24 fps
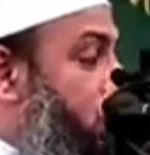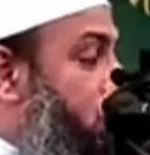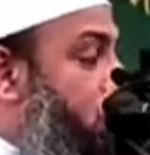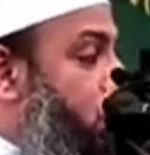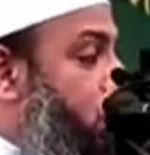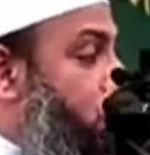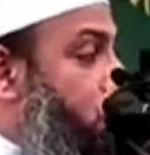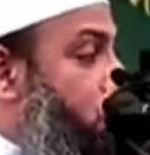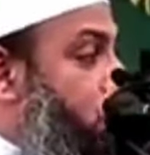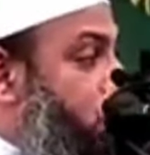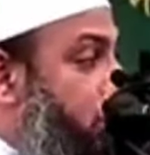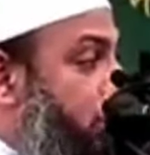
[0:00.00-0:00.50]

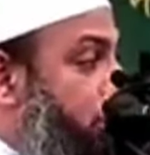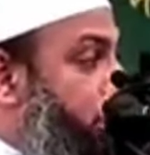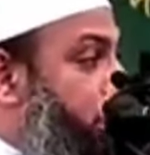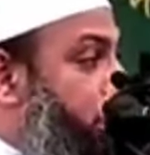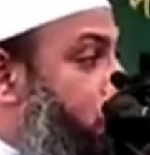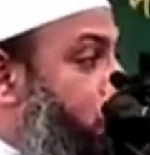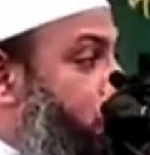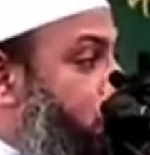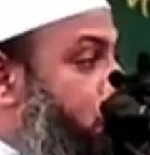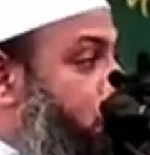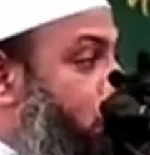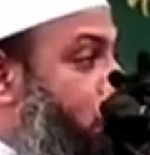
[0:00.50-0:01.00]
ধন
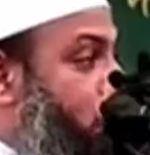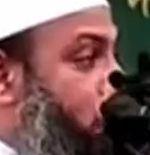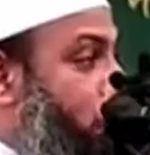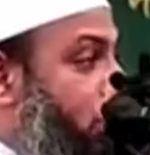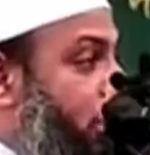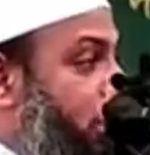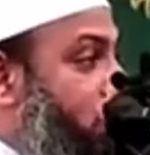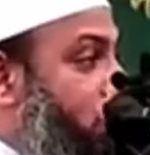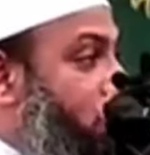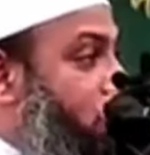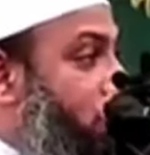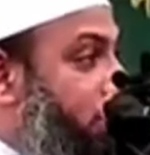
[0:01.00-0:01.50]
সম্পদ
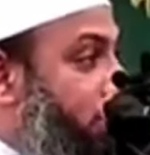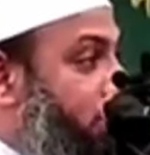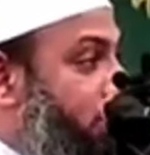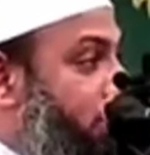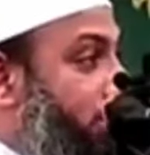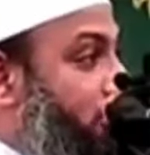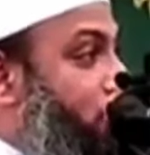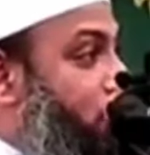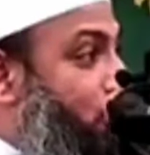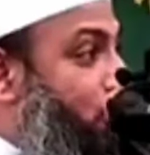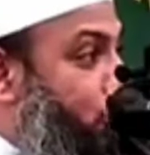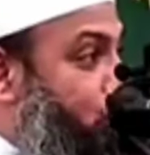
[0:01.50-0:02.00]
সকলের
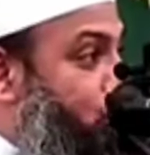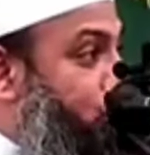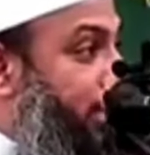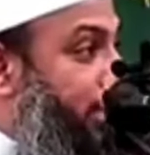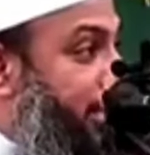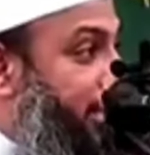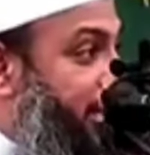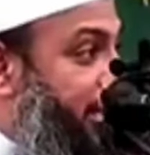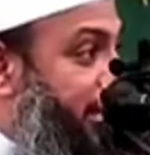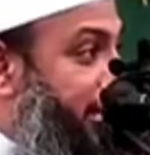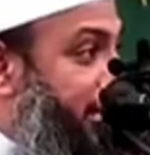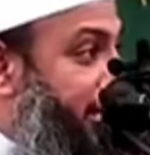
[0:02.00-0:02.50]
সবকিছু
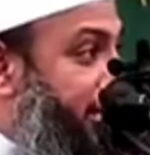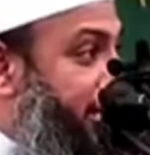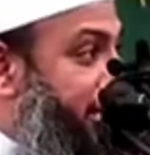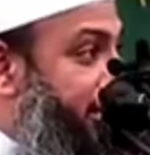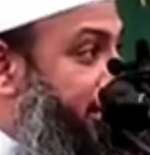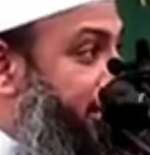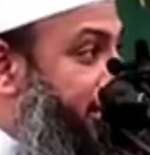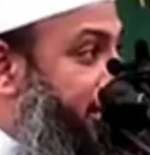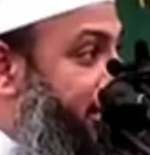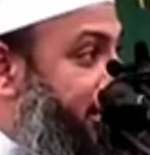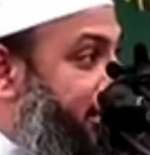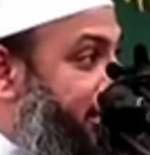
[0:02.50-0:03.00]
লুটে নিয়ে
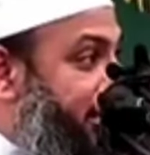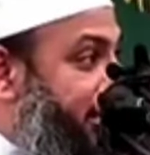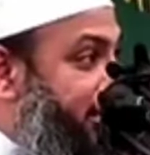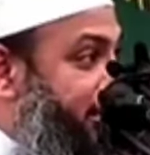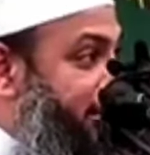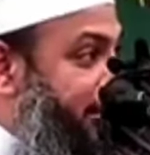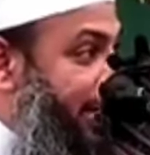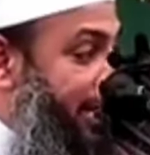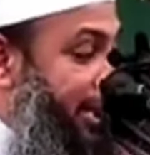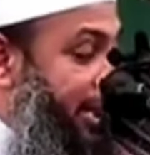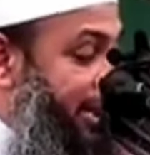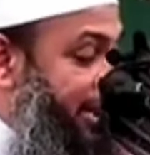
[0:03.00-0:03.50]

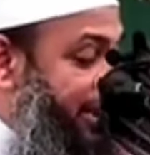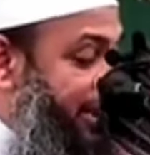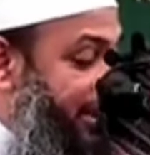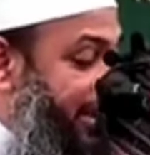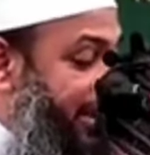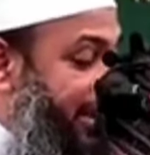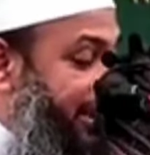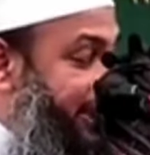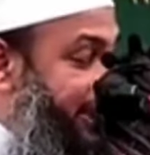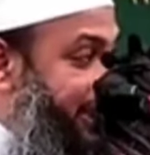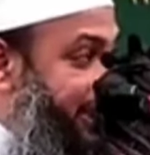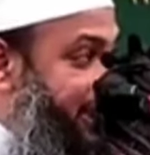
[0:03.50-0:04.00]
তারা
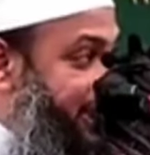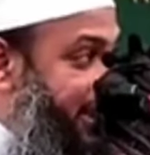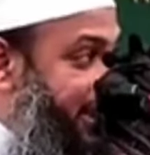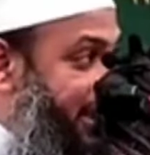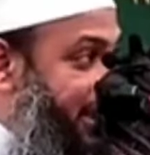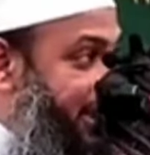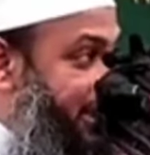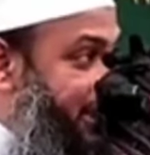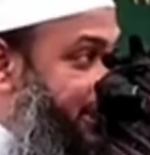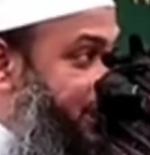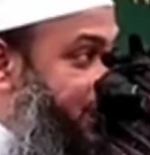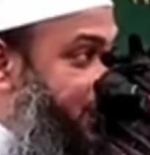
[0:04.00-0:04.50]
এই
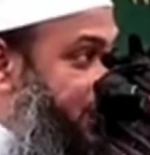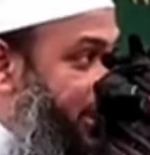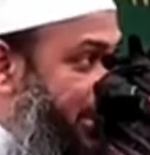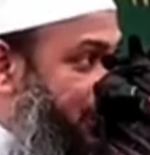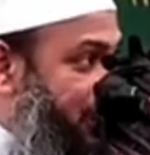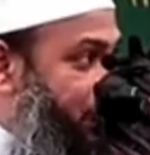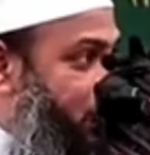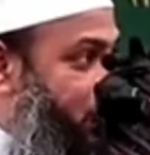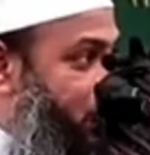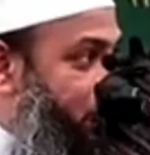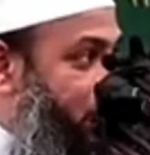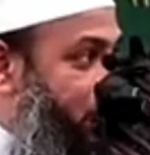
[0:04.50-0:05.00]
দেশের
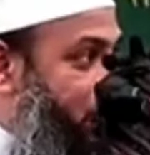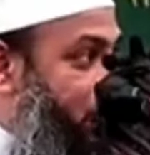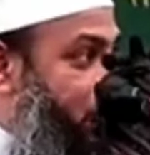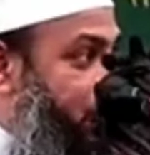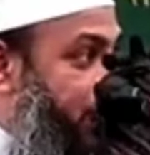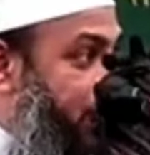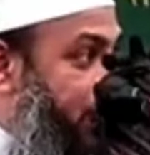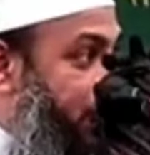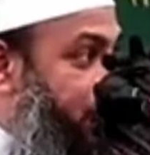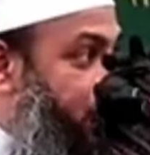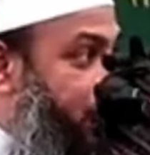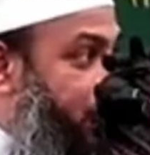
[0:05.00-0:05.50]
স্বার্থ
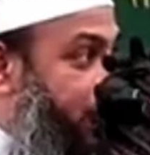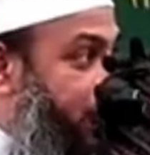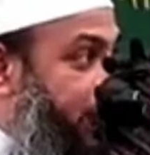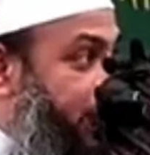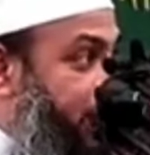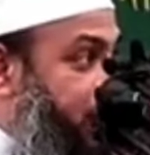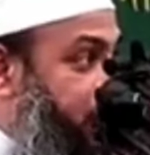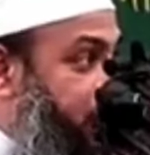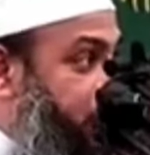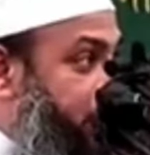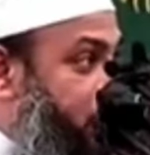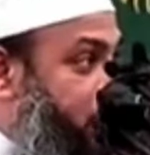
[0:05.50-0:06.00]
বিরোধী এবং
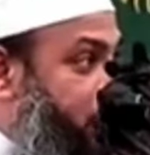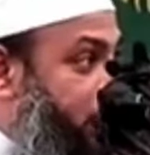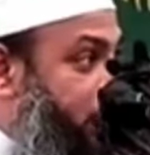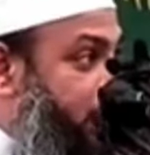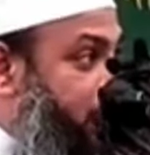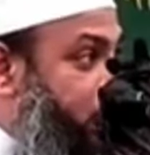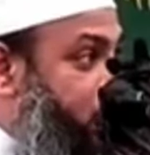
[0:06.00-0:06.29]
দেশ বিরোধী